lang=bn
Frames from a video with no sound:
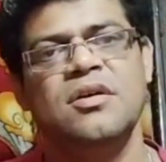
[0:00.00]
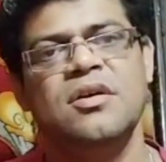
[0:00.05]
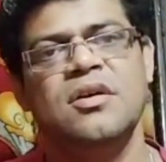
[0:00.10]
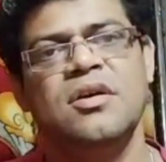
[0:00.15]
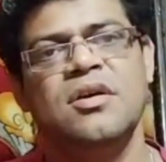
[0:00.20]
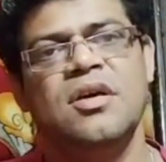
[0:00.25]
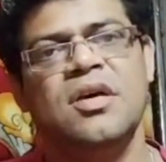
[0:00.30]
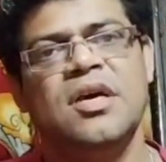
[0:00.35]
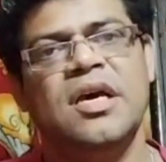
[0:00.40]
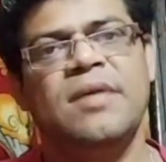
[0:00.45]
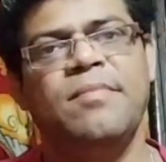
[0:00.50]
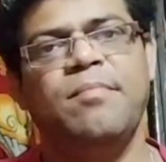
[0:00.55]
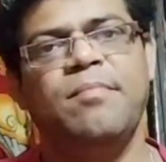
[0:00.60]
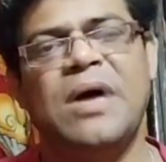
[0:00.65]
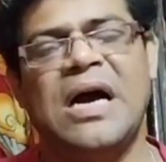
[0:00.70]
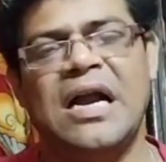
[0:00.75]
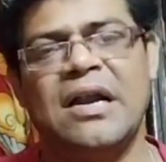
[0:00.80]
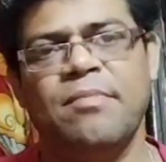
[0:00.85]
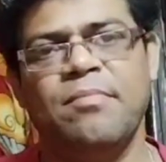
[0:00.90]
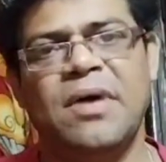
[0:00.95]
হ্যাঁ
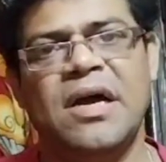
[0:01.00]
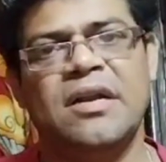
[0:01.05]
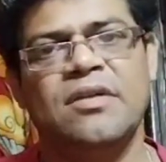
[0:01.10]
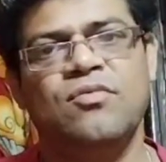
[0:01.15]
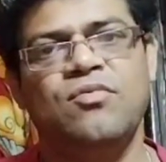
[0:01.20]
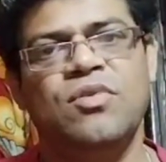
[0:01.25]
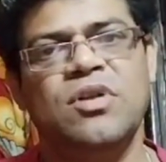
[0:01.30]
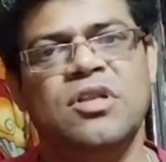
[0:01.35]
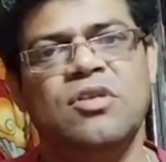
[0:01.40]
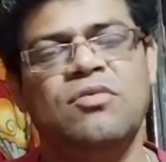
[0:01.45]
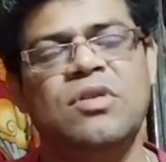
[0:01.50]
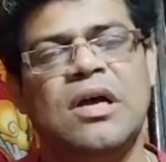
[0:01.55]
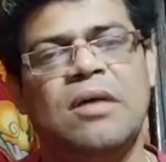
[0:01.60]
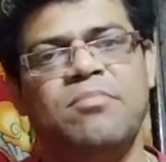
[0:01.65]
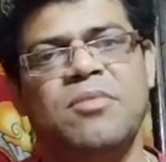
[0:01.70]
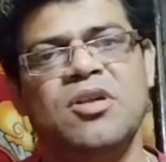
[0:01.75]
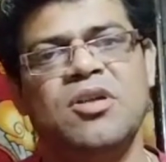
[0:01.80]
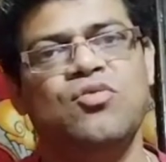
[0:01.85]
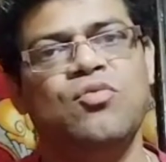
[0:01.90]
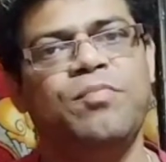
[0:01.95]
বারবার করে দেখুন
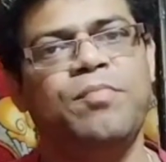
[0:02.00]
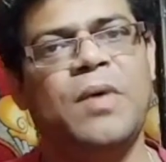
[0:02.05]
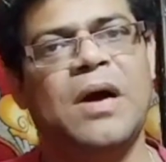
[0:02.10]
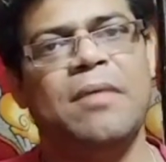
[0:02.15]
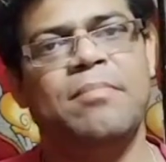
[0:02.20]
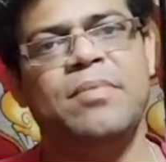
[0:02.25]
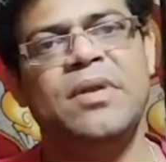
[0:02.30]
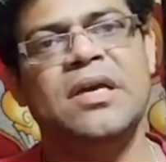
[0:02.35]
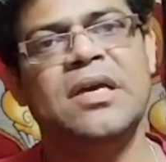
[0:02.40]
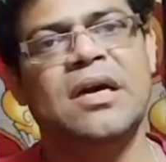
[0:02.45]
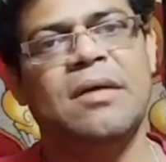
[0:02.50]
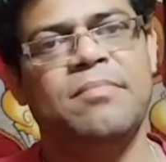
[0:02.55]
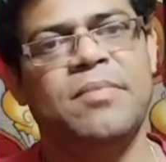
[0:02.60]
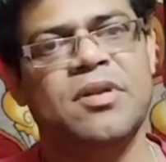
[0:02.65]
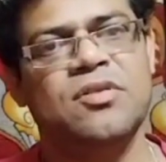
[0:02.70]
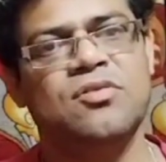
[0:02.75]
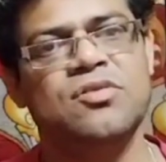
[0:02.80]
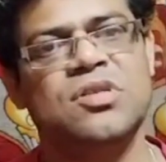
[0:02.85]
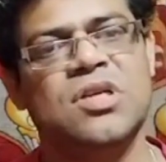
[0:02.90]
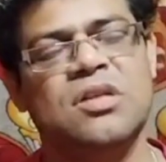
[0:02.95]
আমরা তো পাবলিক আমরা
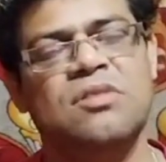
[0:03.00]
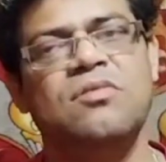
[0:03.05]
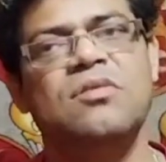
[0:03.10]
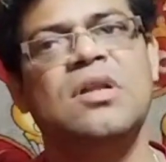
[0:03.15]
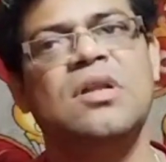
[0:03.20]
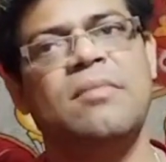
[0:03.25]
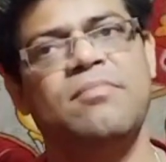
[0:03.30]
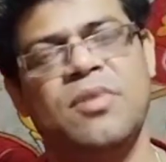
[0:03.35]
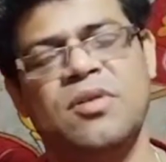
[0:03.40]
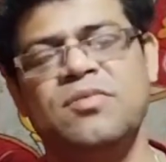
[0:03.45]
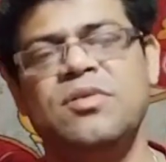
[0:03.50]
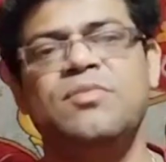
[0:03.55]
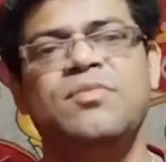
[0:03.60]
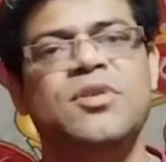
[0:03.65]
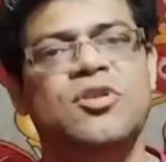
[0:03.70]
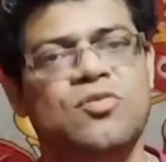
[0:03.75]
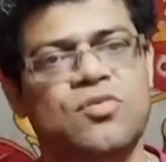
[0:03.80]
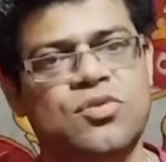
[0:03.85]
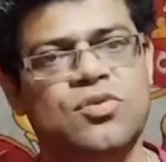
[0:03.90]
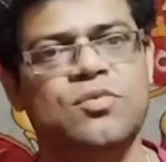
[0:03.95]
তো সাধারণ আমরা যেমন
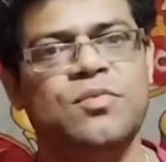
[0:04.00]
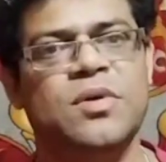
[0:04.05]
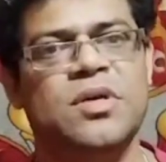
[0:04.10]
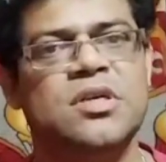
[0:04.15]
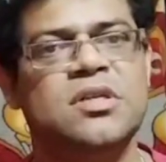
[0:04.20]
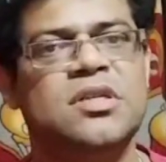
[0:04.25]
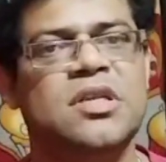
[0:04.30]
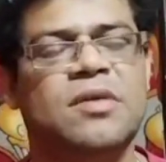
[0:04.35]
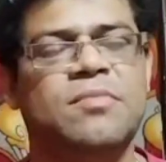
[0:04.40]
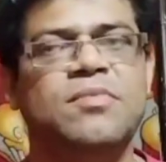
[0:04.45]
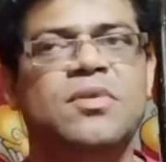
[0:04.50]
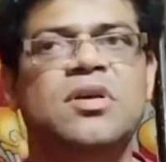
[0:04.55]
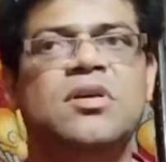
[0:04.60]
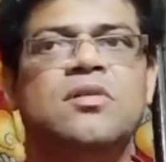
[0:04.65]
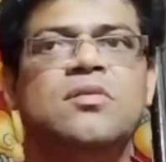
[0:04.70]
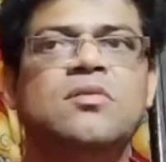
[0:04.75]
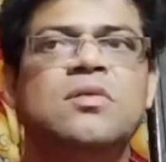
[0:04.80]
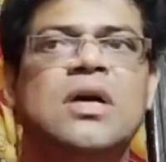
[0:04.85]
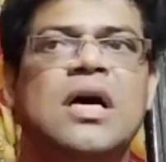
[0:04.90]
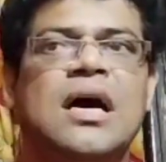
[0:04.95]
ইউটিউবার তেমনিও
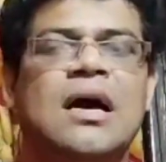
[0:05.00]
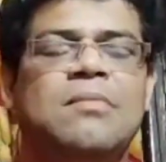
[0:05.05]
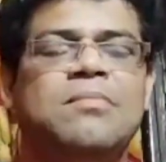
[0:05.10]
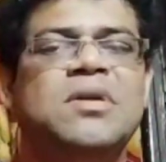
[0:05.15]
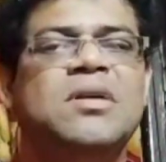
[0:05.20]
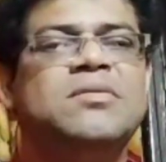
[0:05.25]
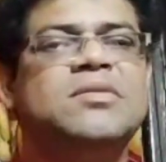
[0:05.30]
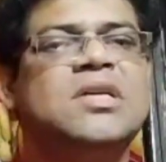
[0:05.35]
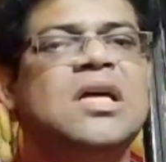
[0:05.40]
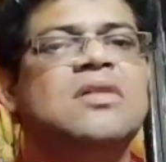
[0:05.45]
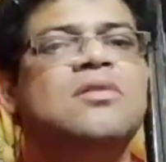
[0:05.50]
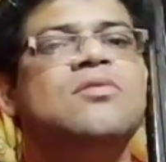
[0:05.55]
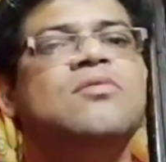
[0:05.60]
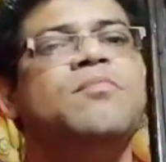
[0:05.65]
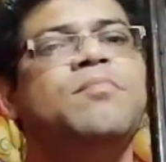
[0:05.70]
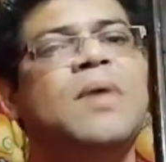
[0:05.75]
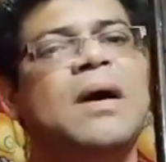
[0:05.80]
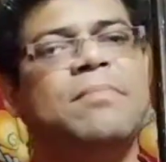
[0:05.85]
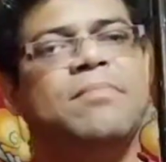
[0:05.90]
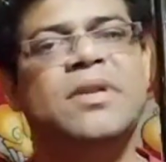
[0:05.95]
আমরা সাধারণ
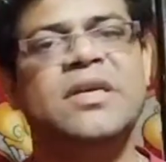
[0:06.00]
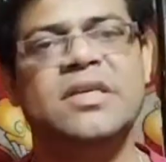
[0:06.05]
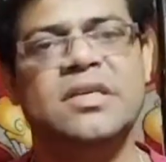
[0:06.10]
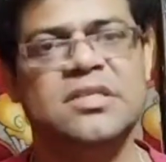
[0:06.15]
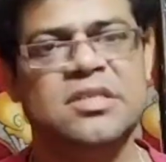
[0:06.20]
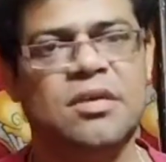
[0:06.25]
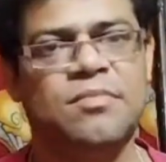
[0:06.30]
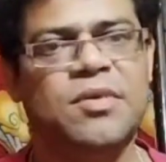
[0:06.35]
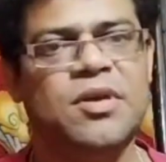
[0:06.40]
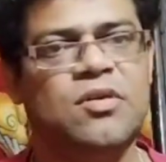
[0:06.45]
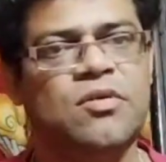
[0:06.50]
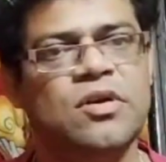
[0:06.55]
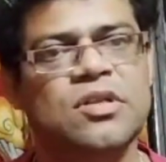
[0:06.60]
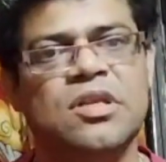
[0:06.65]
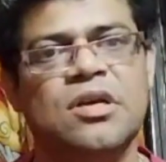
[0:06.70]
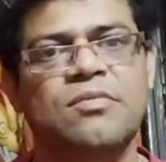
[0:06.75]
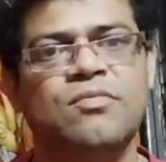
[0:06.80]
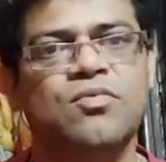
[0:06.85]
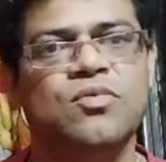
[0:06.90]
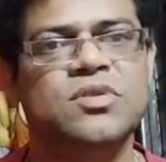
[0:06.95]
পাবলিক হিসেবেই কথা
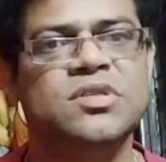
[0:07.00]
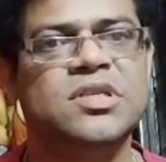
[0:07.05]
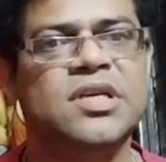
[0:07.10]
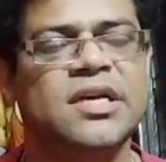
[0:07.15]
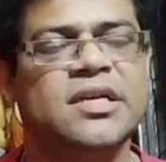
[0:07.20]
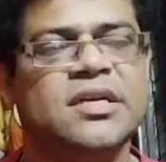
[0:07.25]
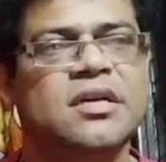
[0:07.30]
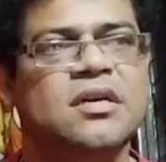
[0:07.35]
বলছি একটা